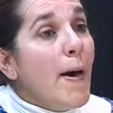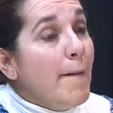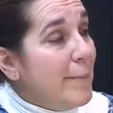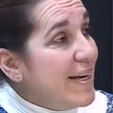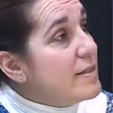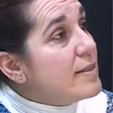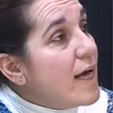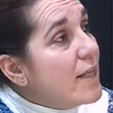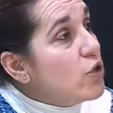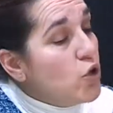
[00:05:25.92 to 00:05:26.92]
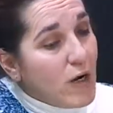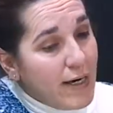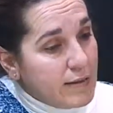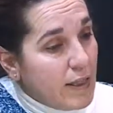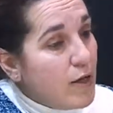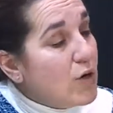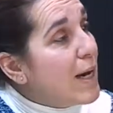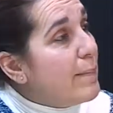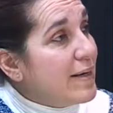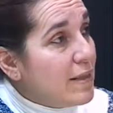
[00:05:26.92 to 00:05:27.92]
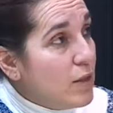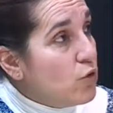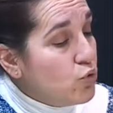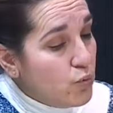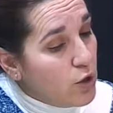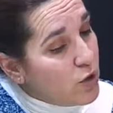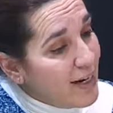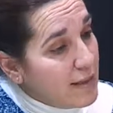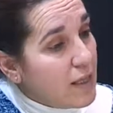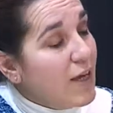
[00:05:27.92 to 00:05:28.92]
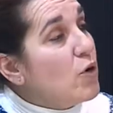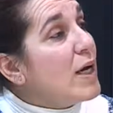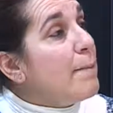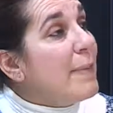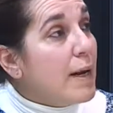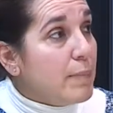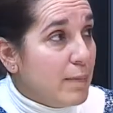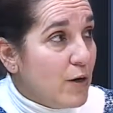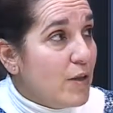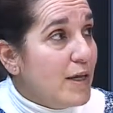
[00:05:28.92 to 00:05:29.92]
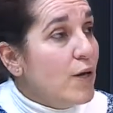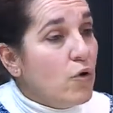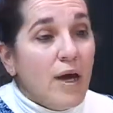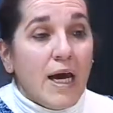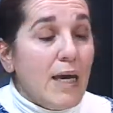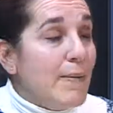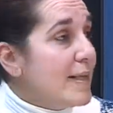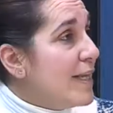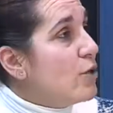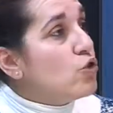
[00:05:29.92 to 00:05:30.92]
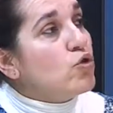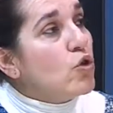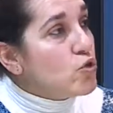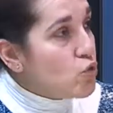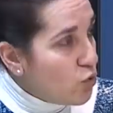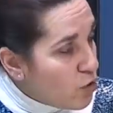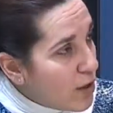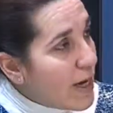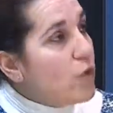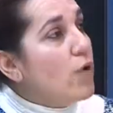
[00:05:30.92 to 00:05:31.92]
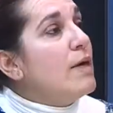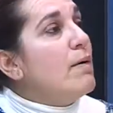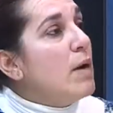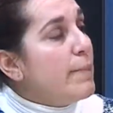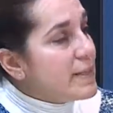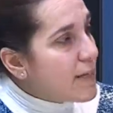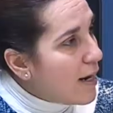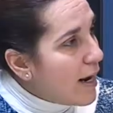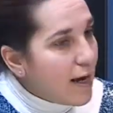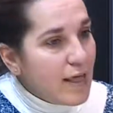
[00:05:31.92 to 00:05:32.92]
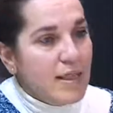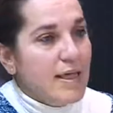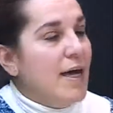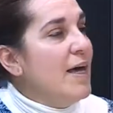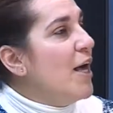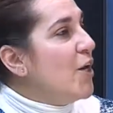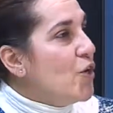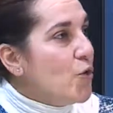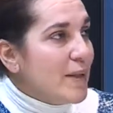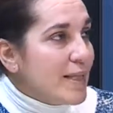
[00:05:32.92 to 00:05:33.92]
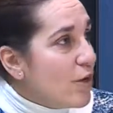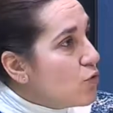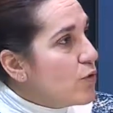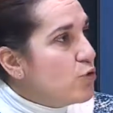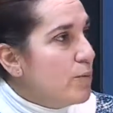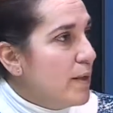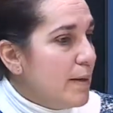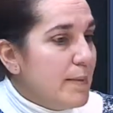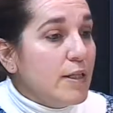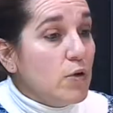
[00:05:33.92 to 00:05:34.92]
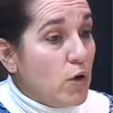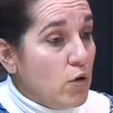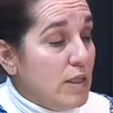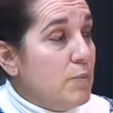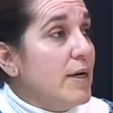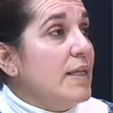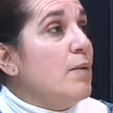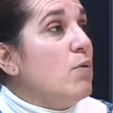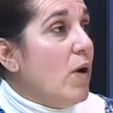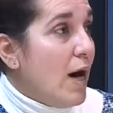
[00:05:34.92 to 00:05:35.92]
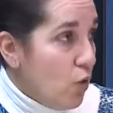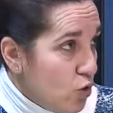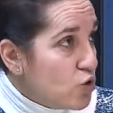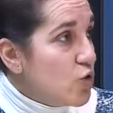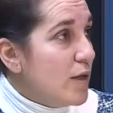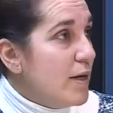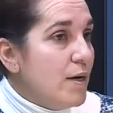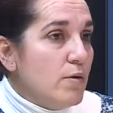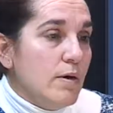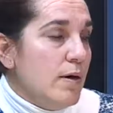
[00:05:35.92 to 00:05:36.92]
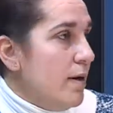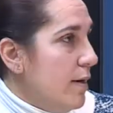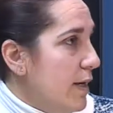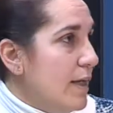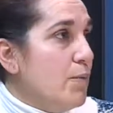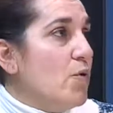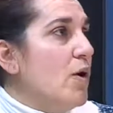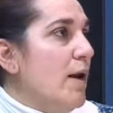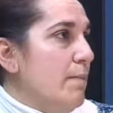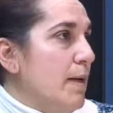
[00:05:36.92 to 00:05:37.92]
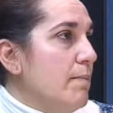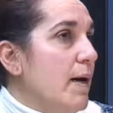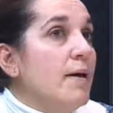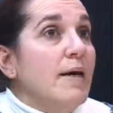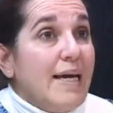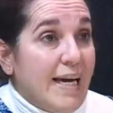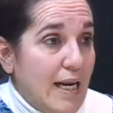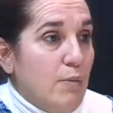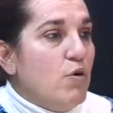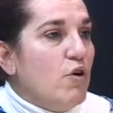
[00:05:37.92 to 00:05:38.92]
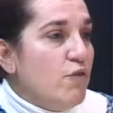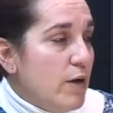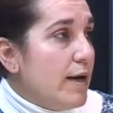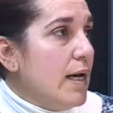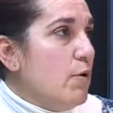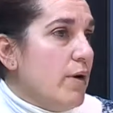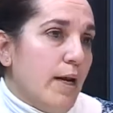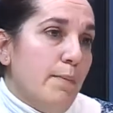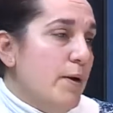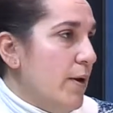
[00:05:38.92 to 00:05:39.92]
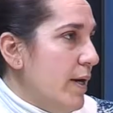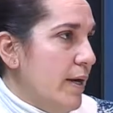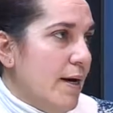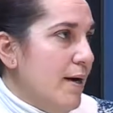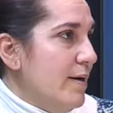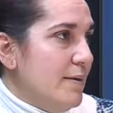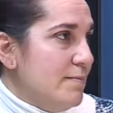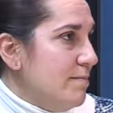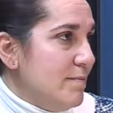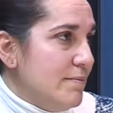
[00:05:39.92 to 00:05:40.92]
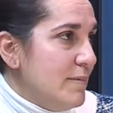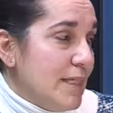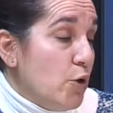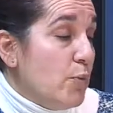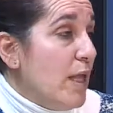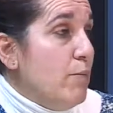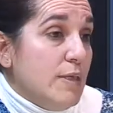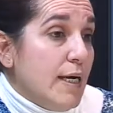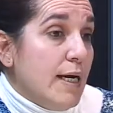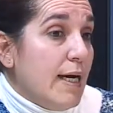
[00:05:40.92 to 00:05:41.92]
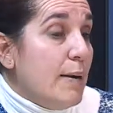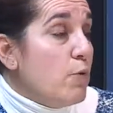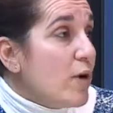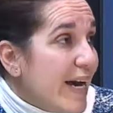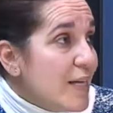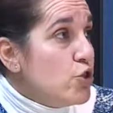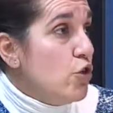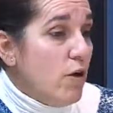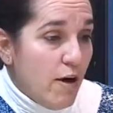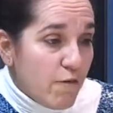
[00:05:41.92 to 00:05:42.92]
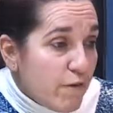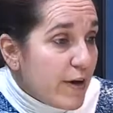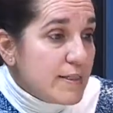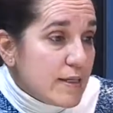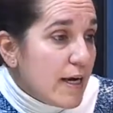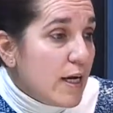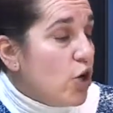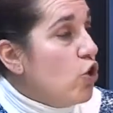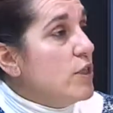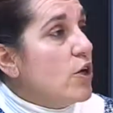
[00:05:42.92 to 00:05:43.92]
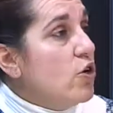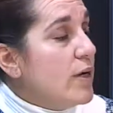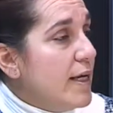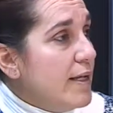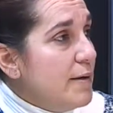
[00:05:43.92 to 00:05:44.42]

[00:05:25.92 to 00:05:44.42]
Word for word: pensando, nos garantizaron que a partir de octubre, nos garantizaron que para primero de enero iba a estar todo solucionado, íbamos a pasar a la agencia, nos lo pintaron todo estupendamente y nos encontramos que estamos a 8 de enero y estamos con las mismas queremos confiar y queremos creer, pero es que ya, ya no podemos, ya es que queremos hechos, fechas y cosas concretas.